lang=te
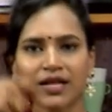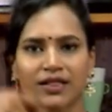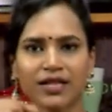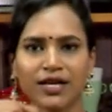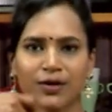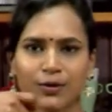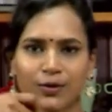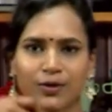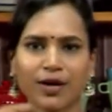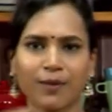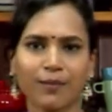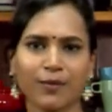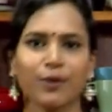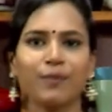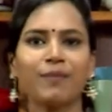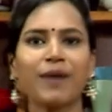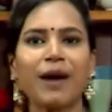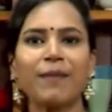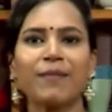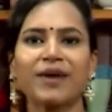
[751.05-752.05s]
తింటున్నప్పుడు
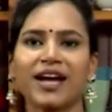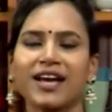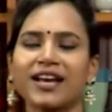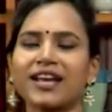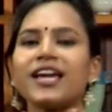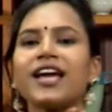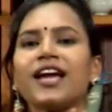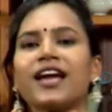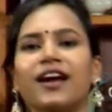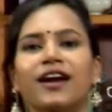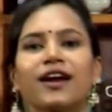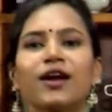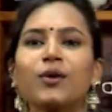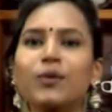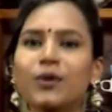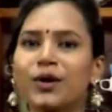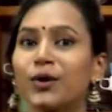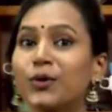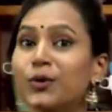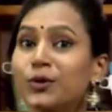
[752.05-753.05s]
బామ్మగారికి ఎక్కడా
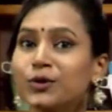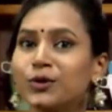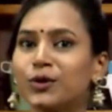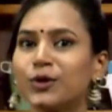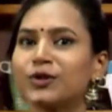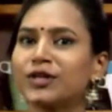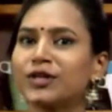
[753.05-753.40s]
కూడా గొంతులో